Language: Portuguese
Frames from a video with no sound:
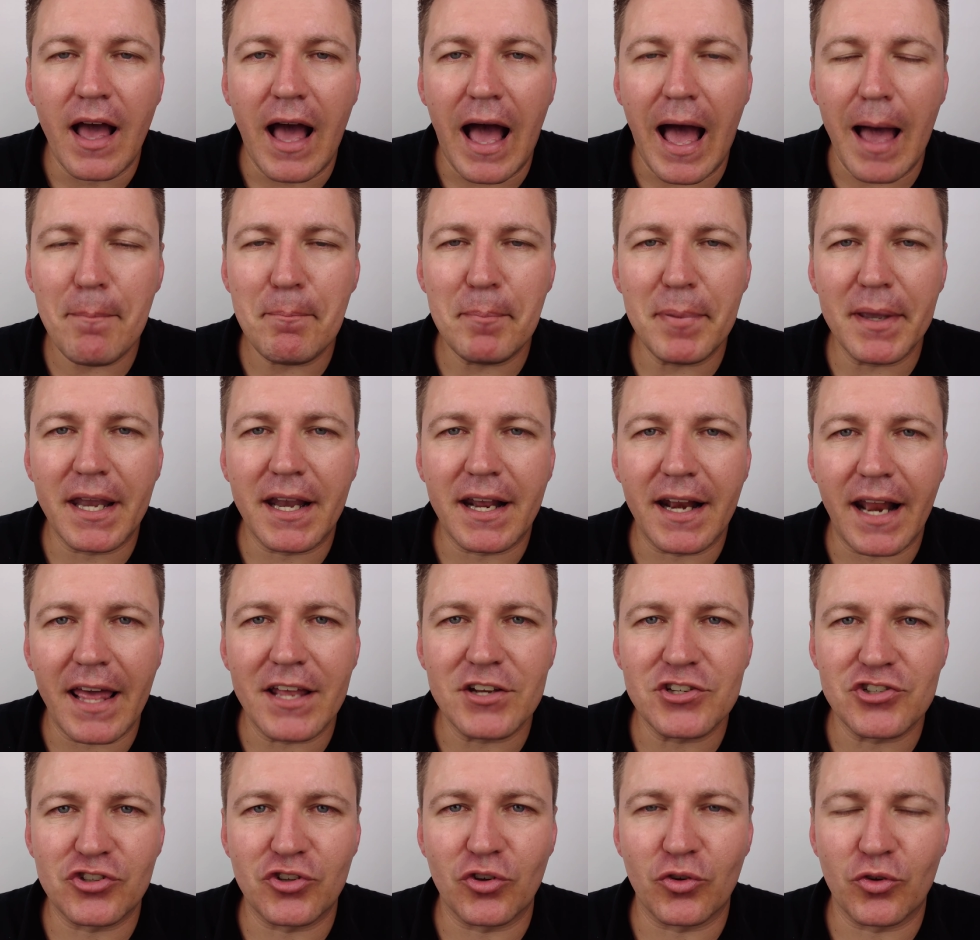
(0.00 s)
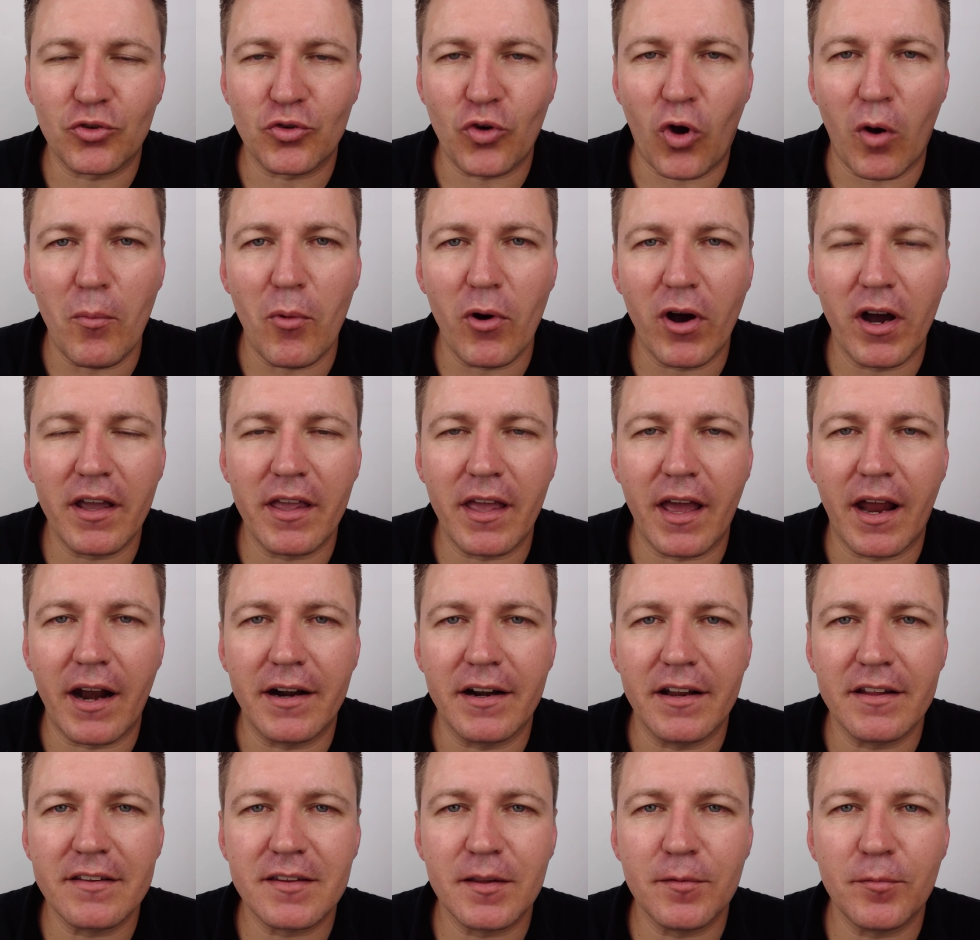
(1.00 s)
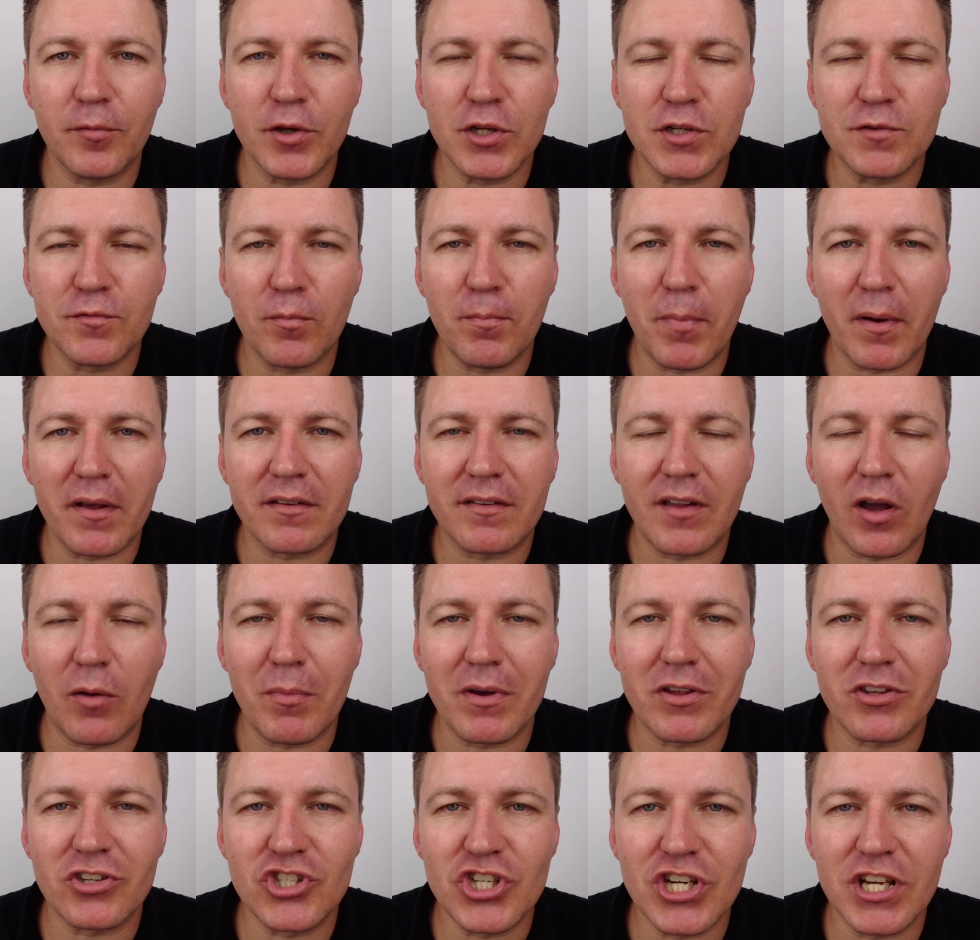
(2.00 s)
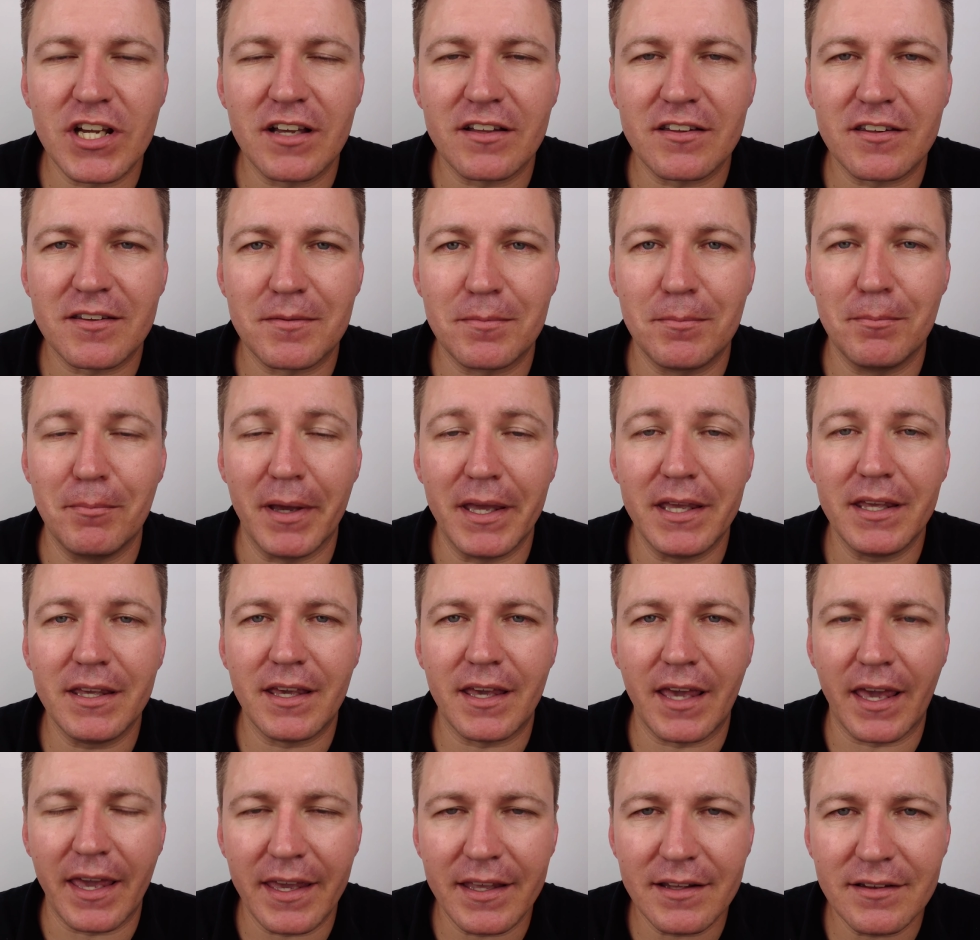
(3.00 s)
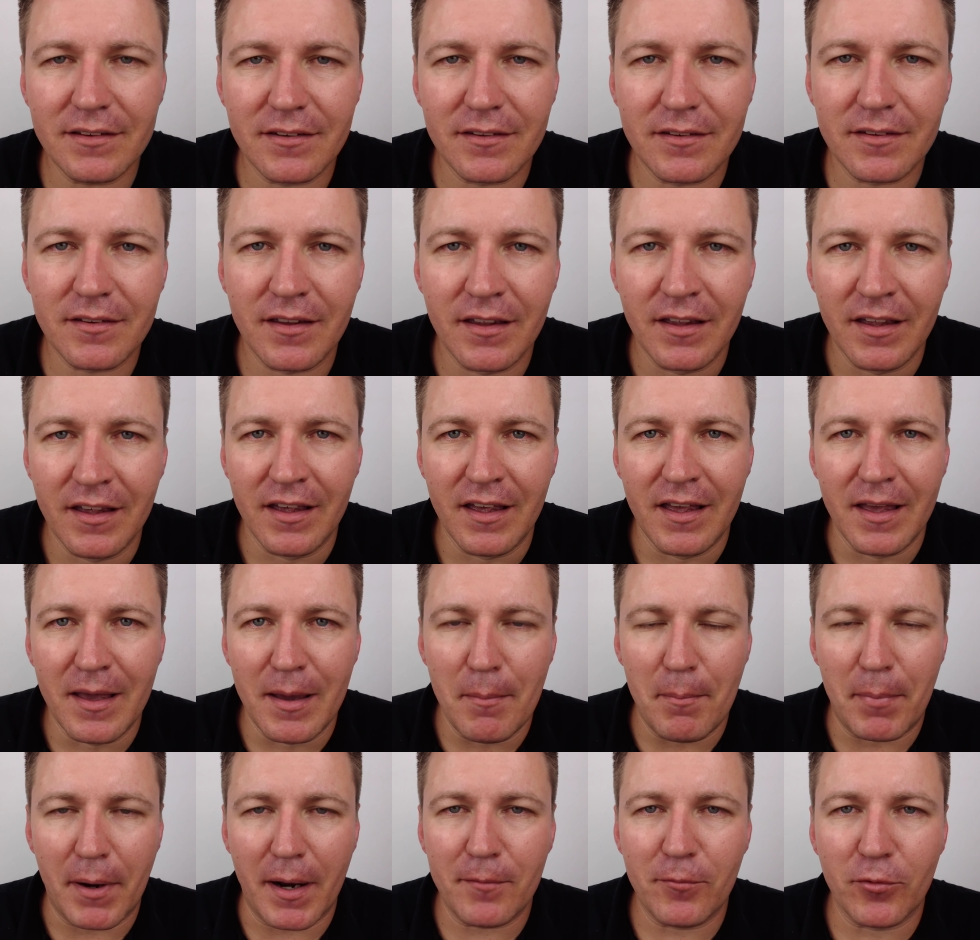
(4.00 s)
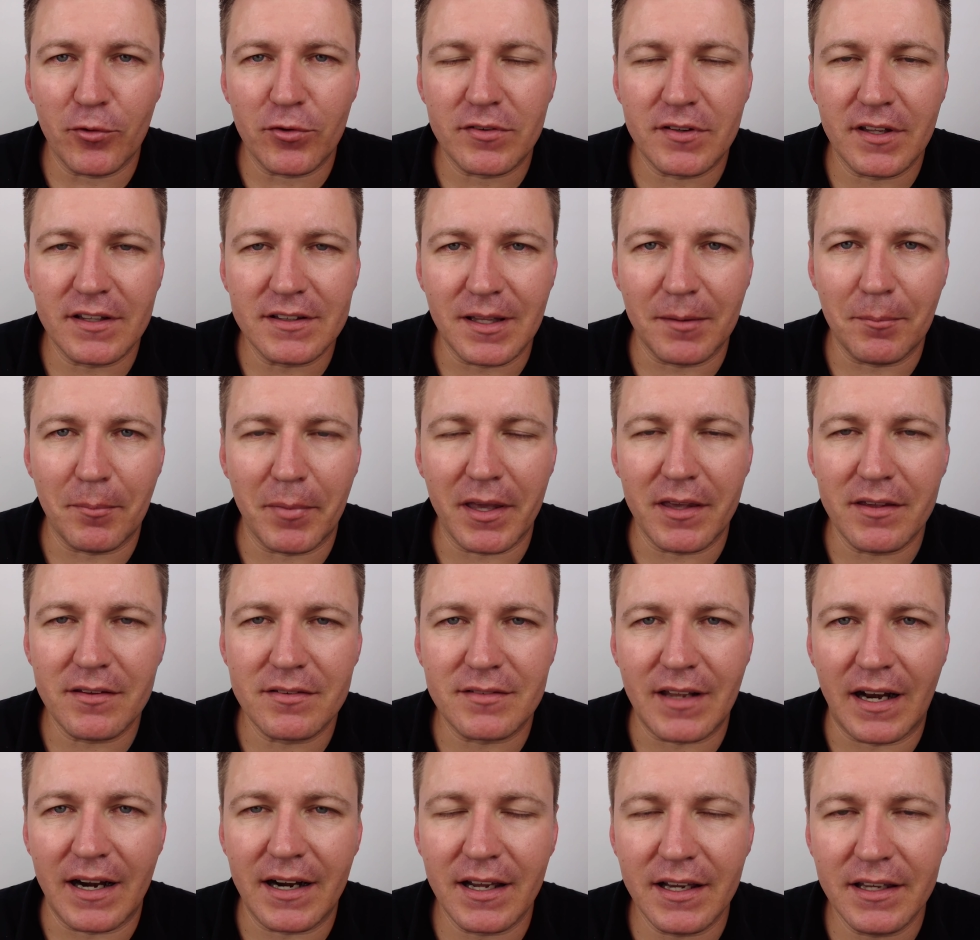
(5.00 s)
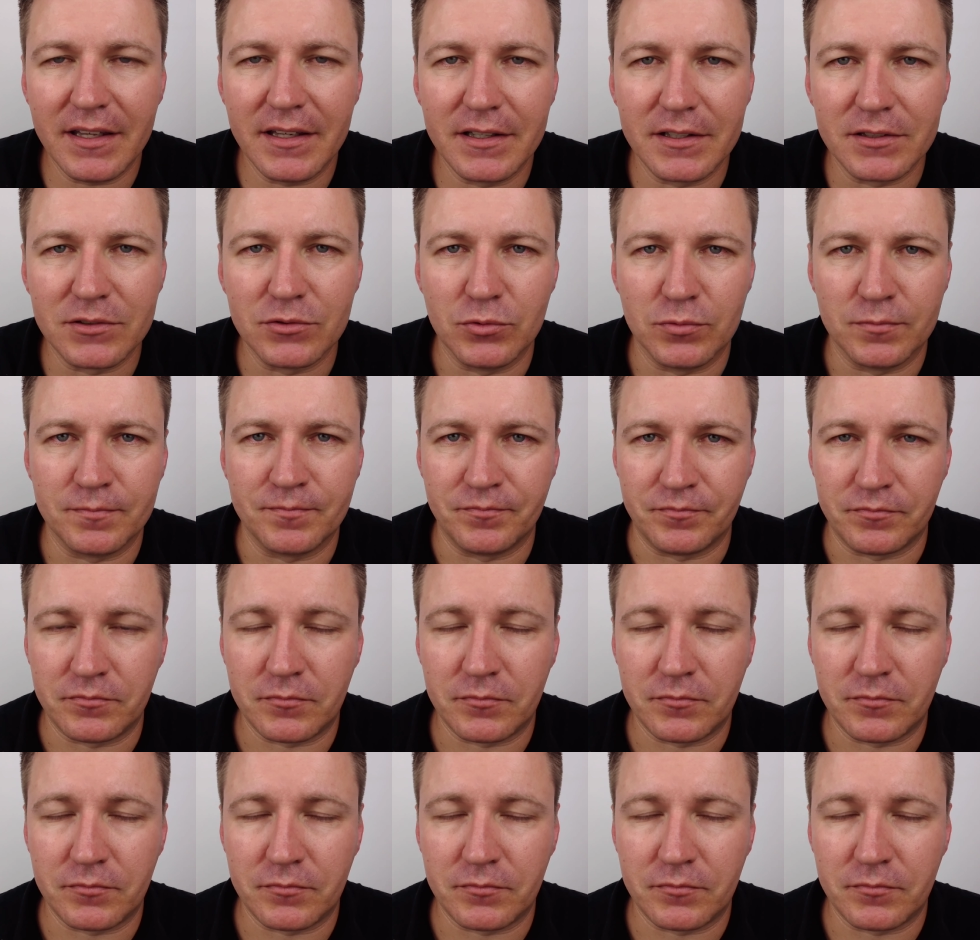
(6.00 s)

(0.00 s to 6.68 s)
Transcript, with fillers: Rap Créditos, como ganhar? Nesse vídeo vou passar umas dicas bem quentes para você também estar ganhando.